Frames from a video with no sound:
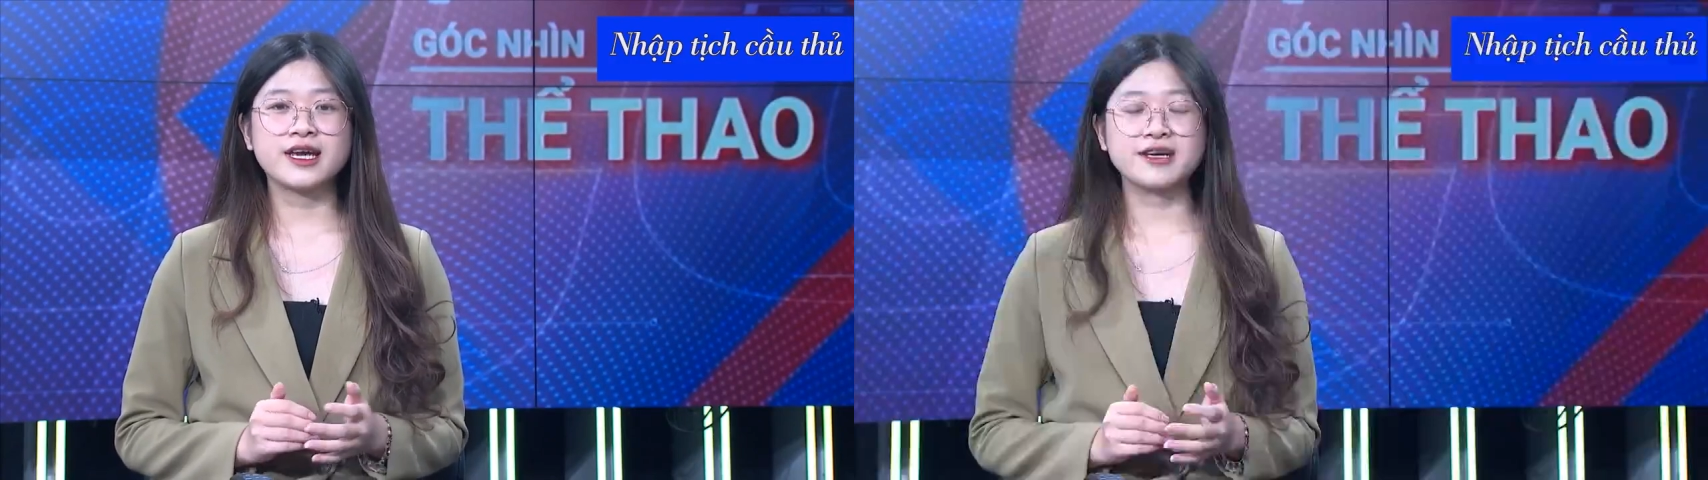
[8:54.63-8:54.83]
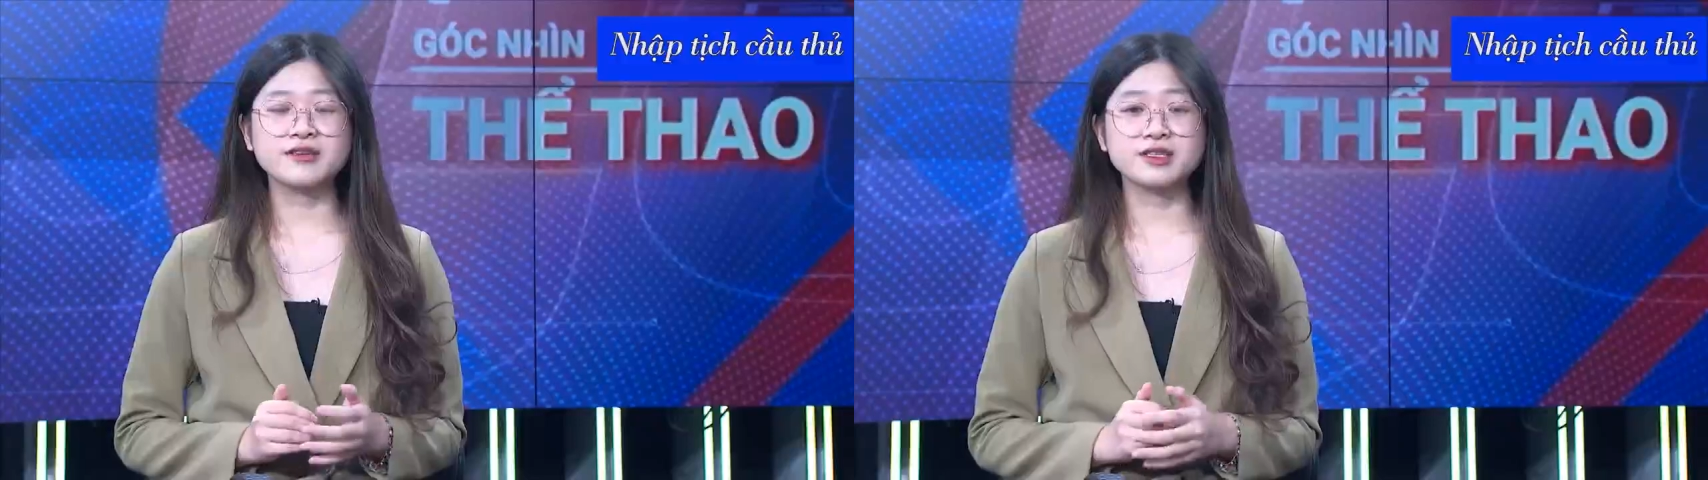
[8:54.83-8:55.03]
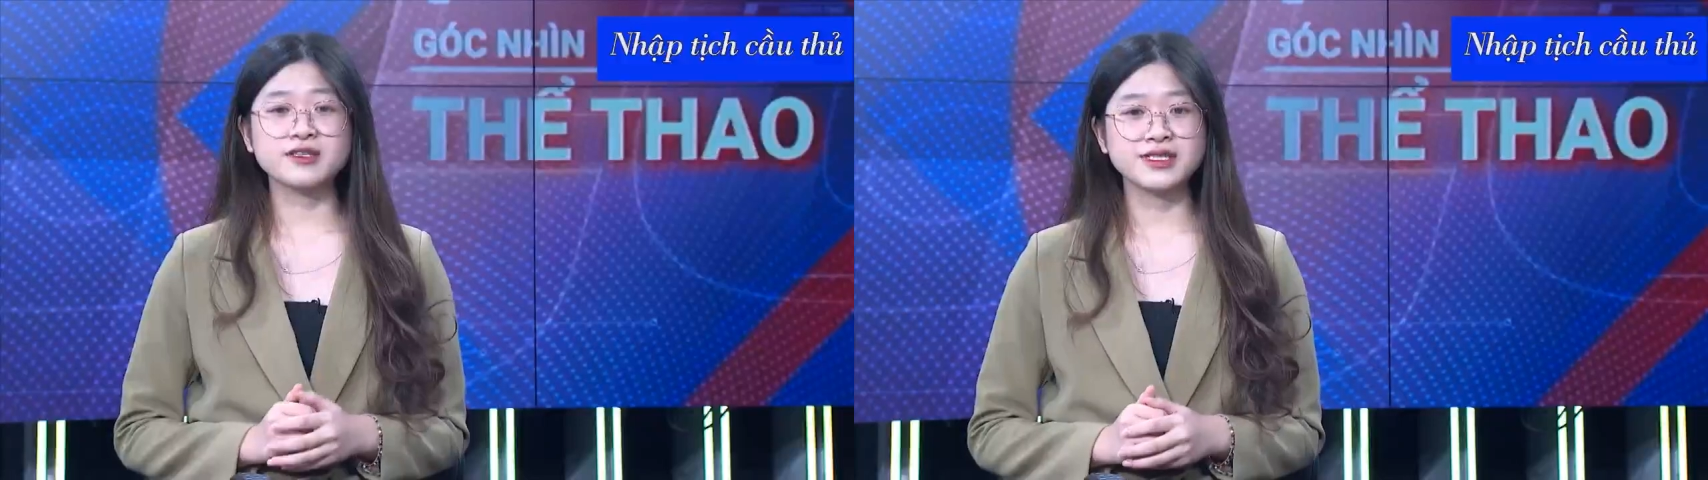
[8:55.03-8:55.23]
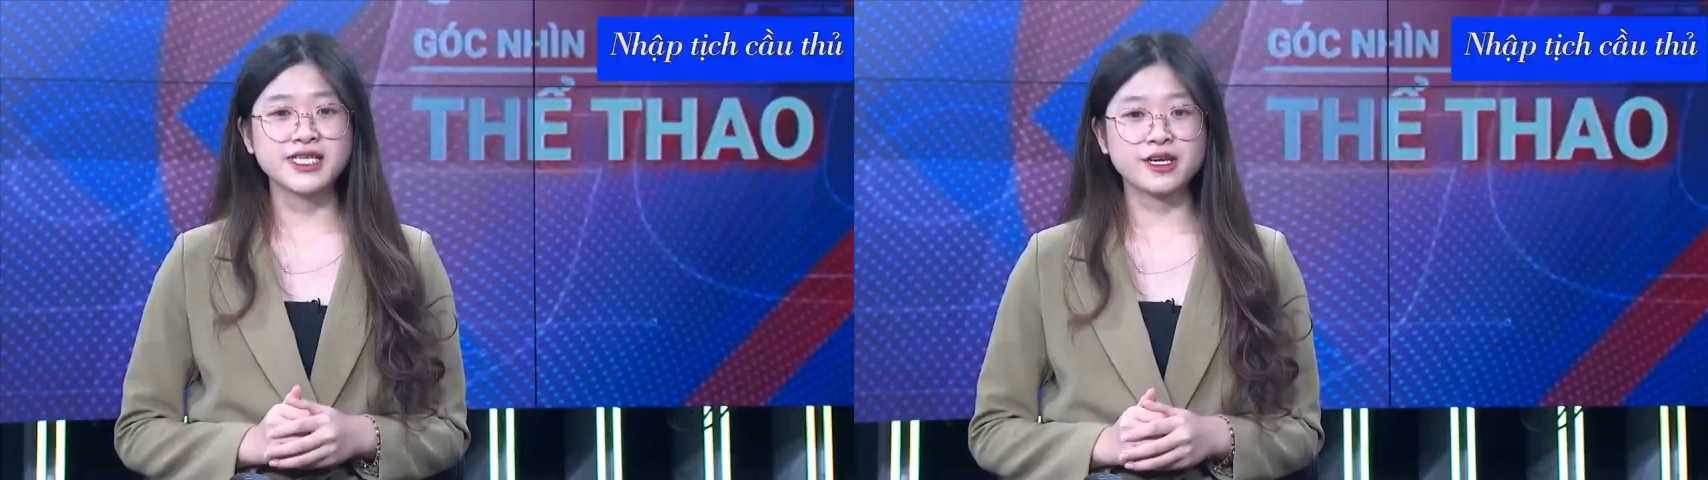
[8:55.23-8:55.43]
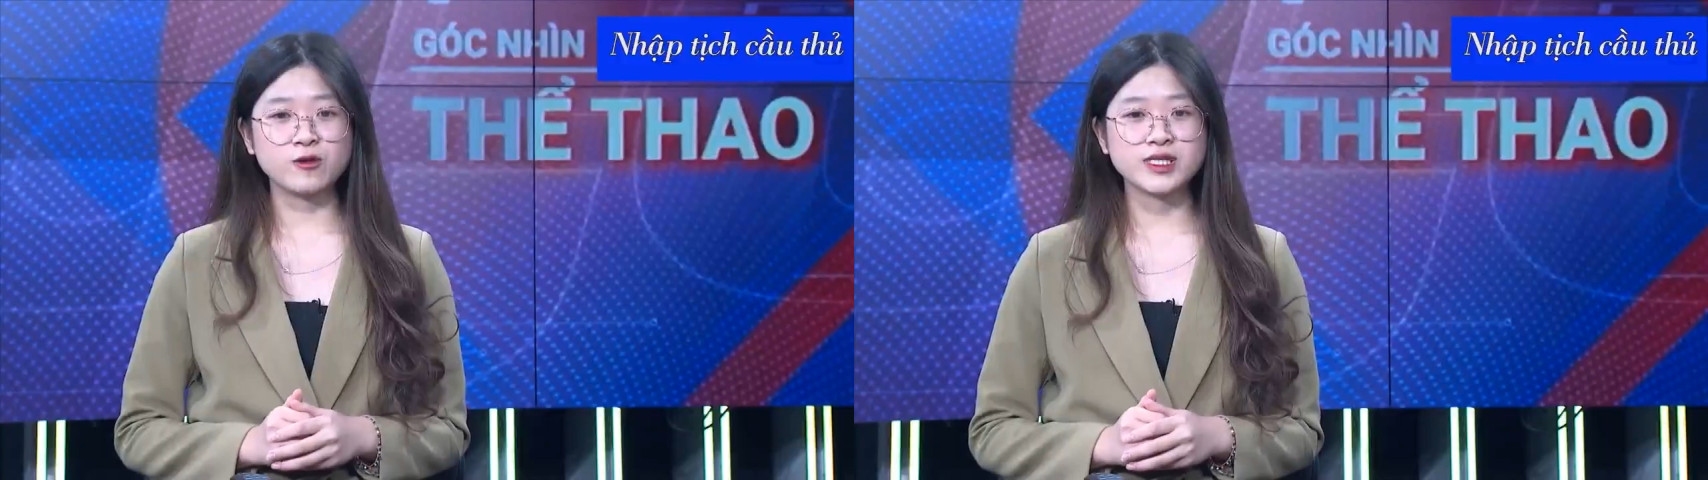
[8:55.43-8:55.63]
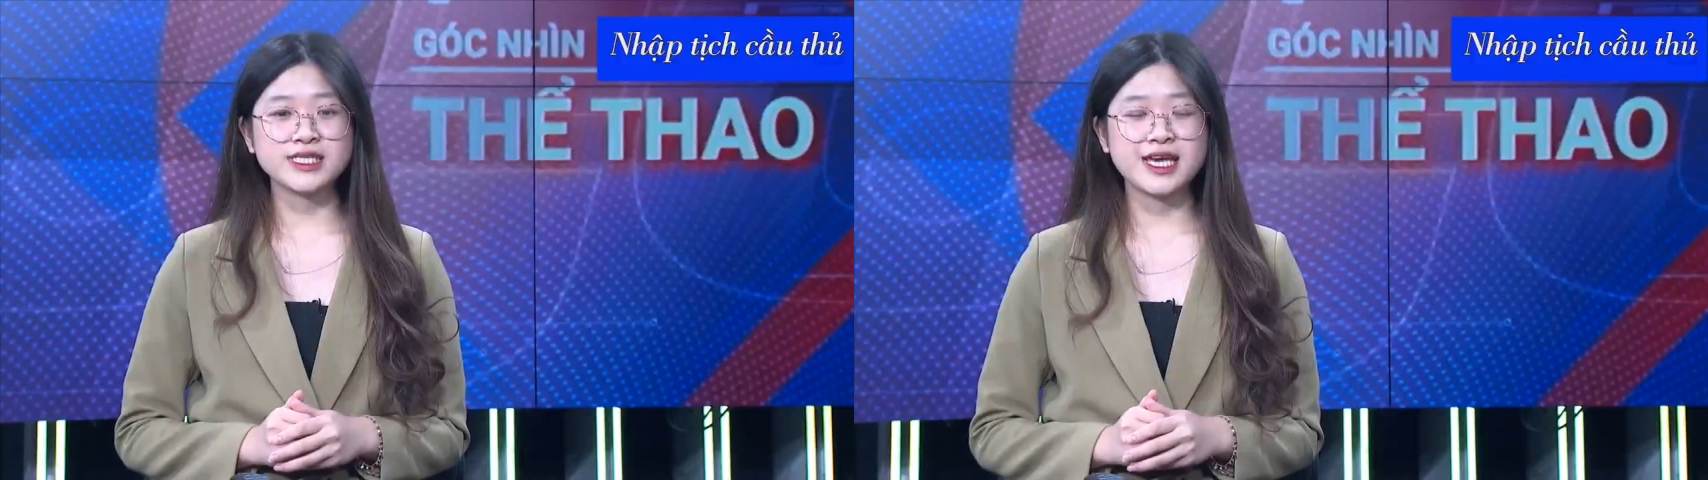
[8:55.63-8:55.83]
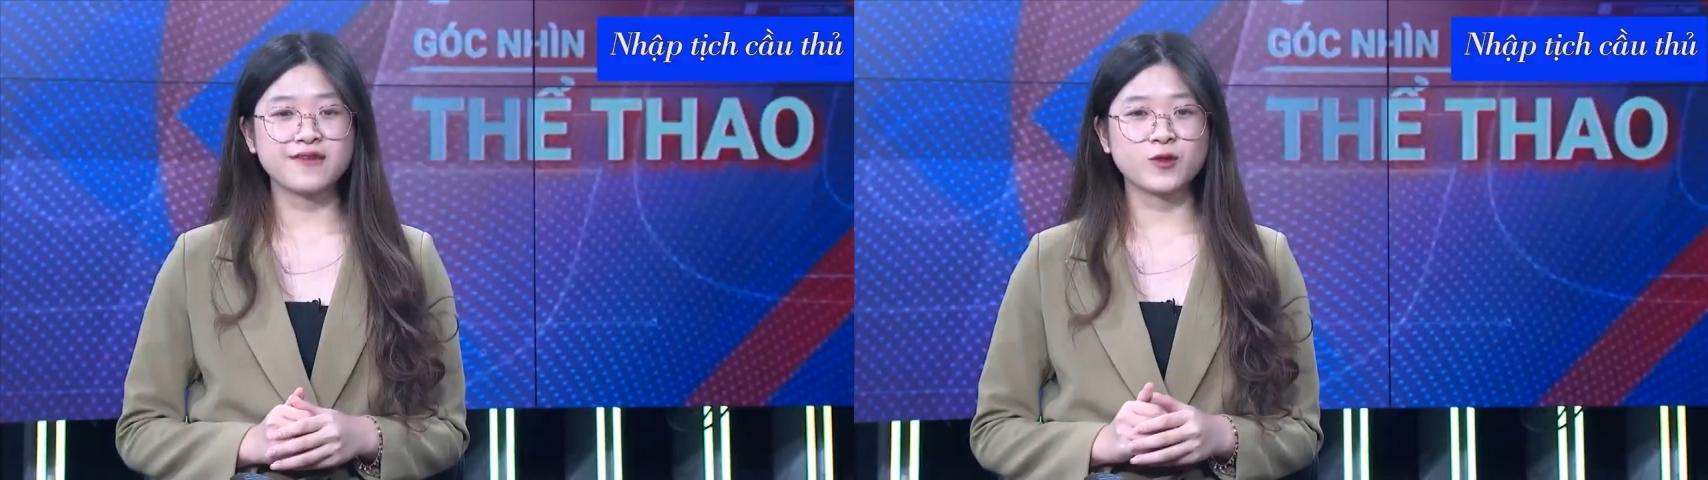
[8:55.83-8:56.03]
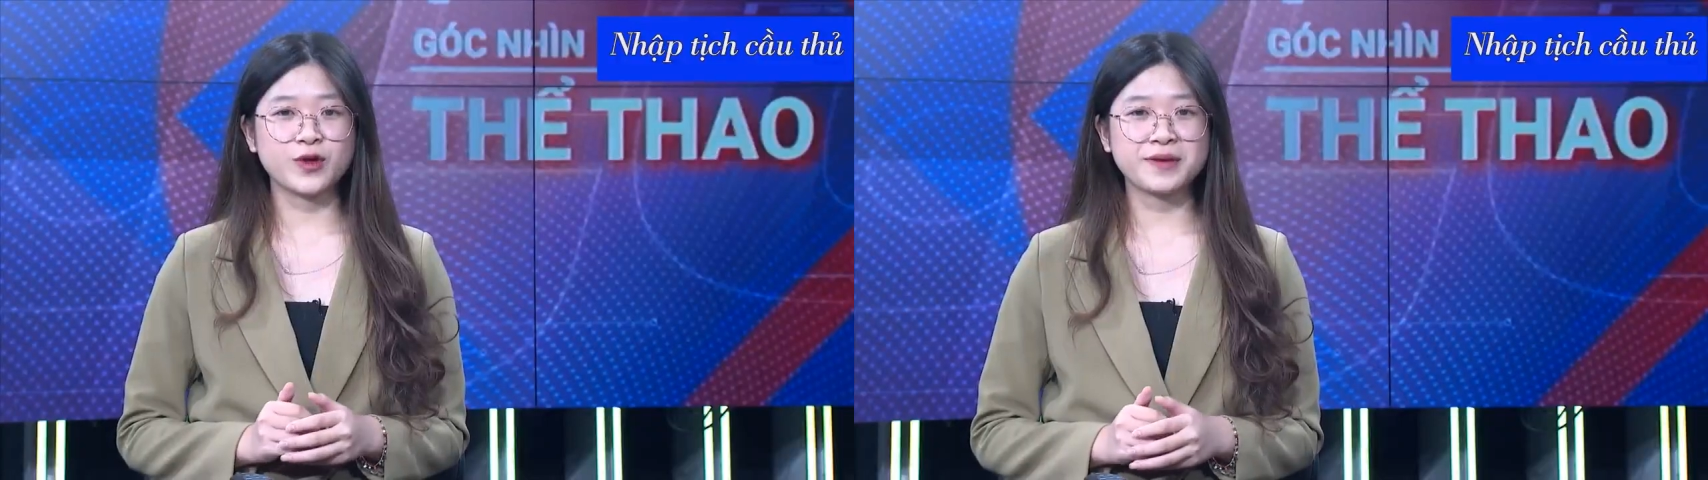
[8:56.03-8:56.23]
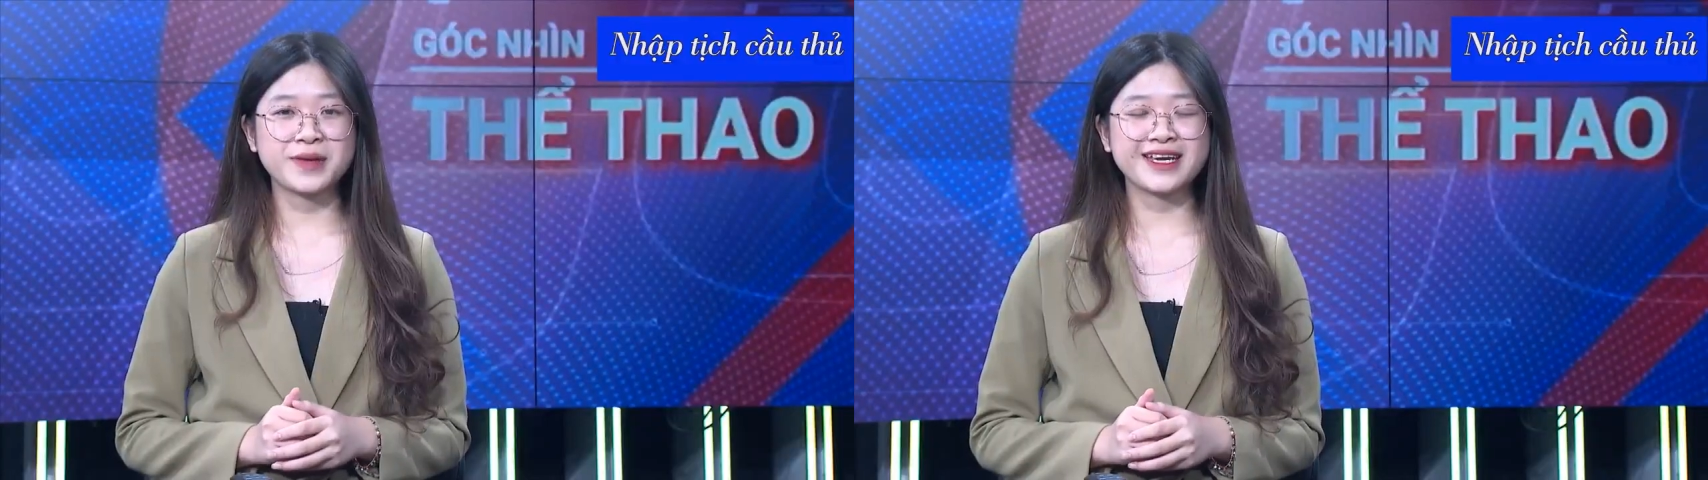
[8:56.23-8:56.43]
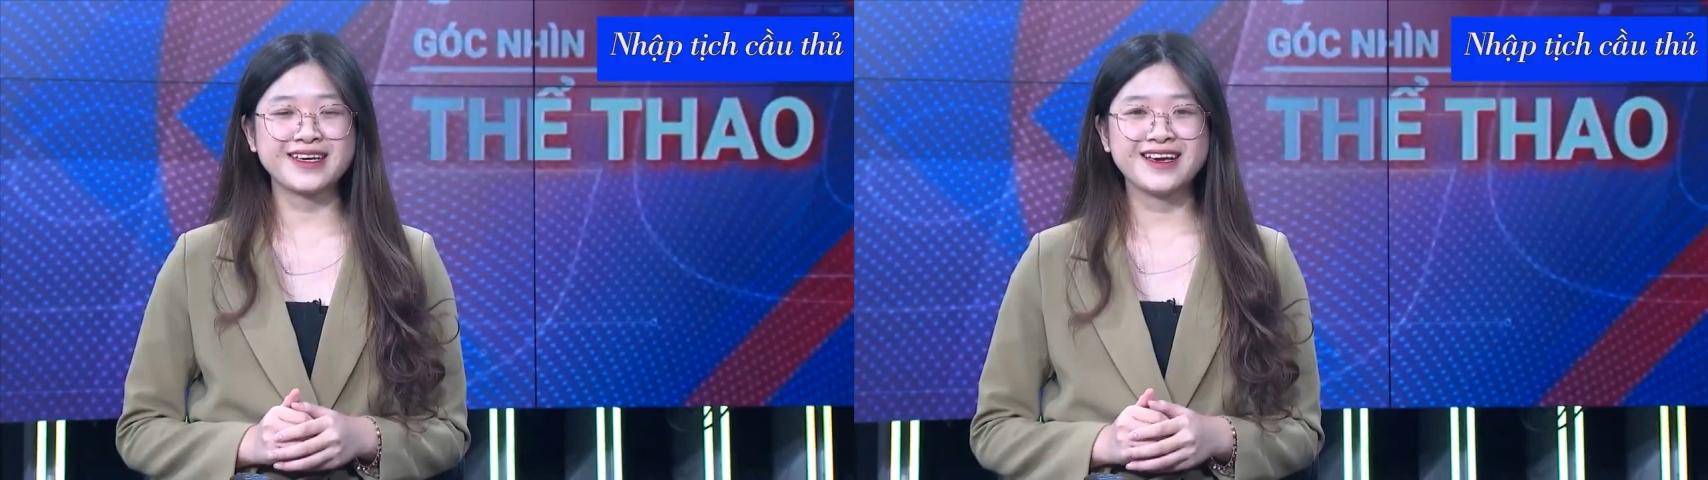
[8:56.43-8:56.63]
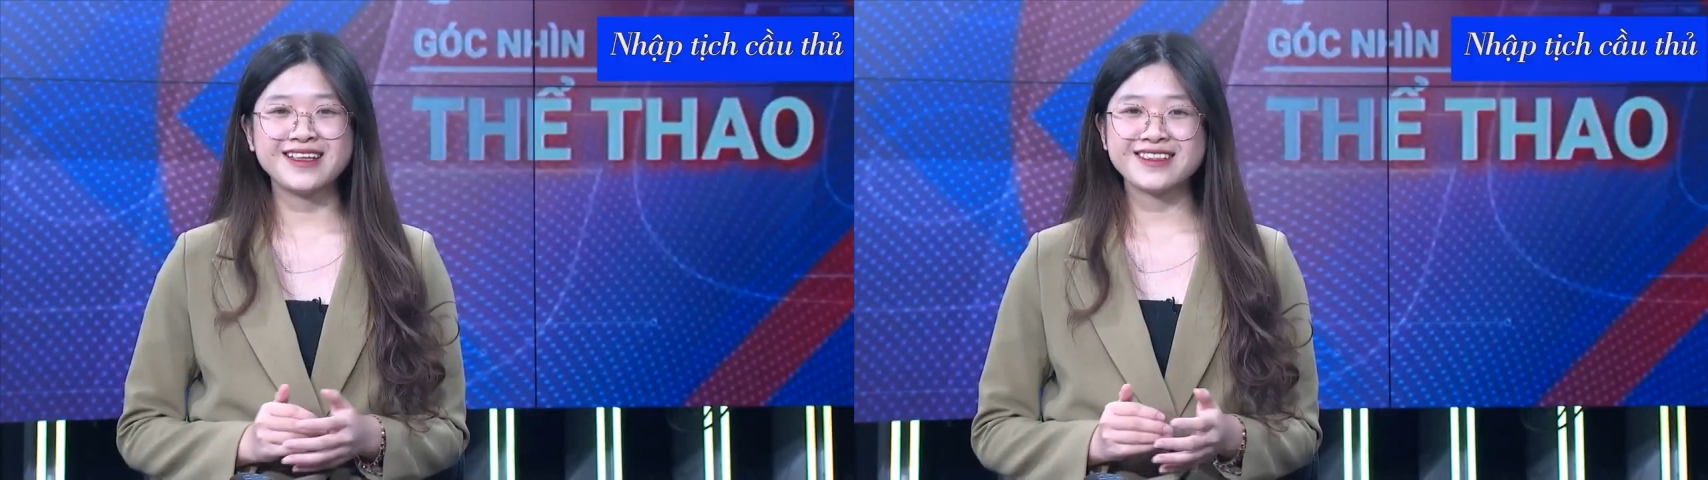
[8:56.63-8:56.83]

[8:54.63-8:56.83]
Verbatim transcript: để hướng tới giải đấu diễn ra vào cuối năm nay.